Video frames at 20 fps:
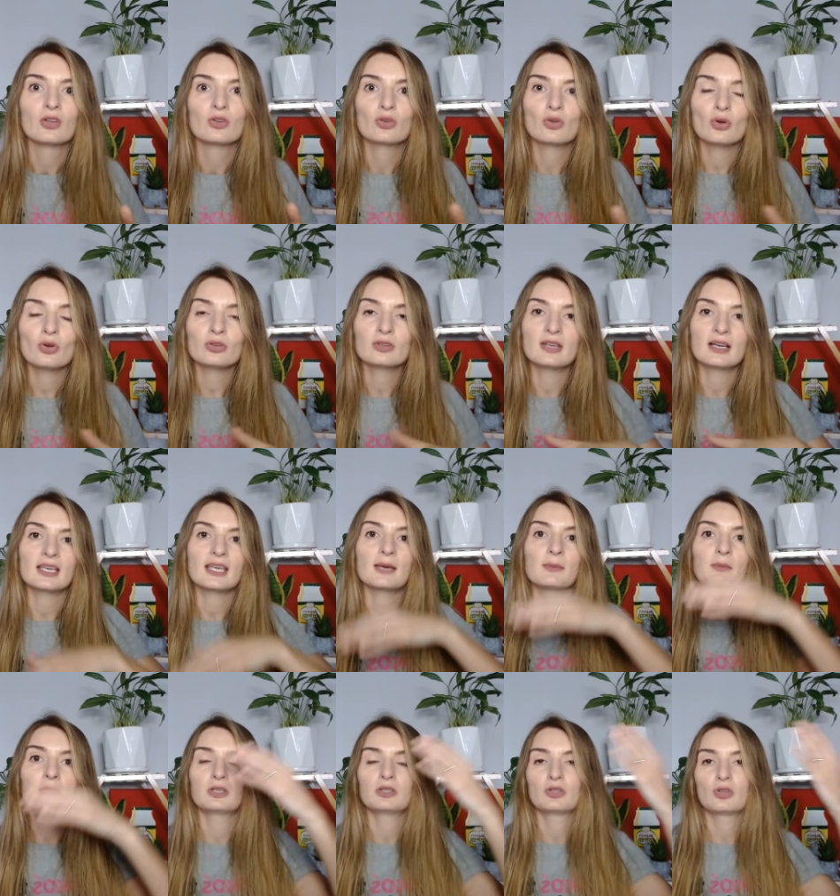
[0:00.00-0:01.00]
to
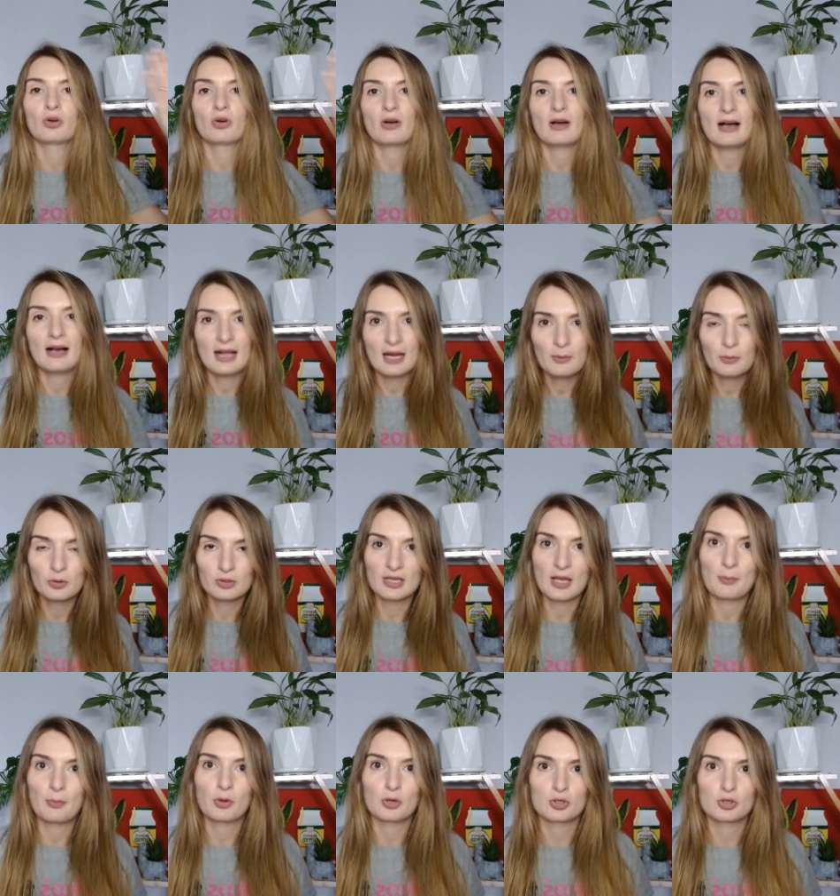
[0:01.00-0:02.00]
dajemy to albo
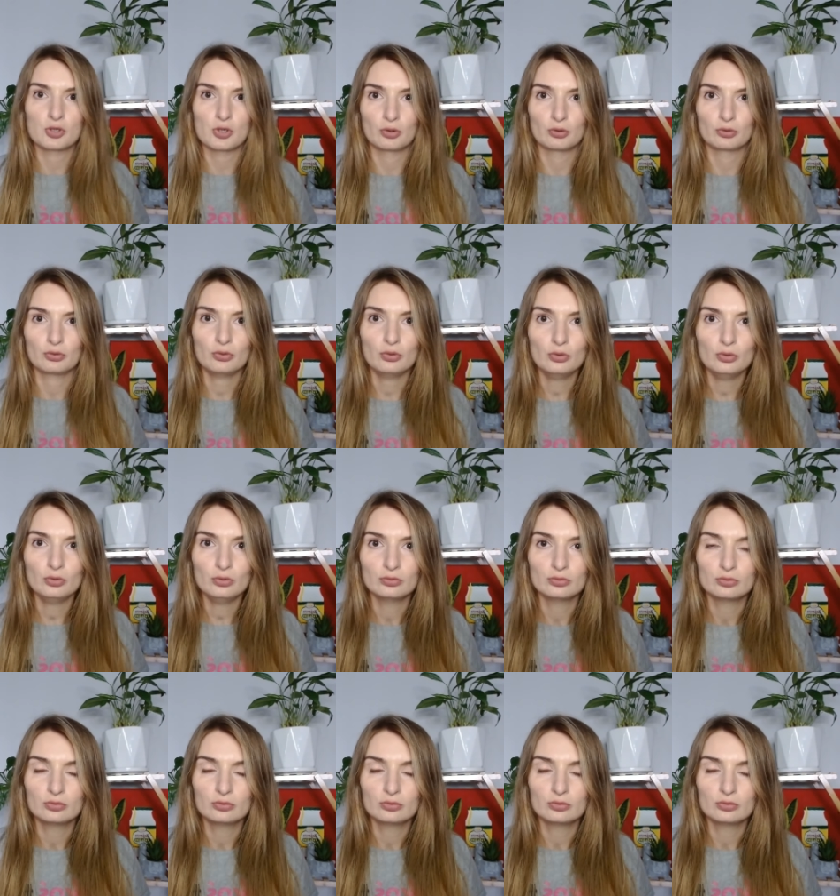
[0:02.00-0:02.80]
na początku,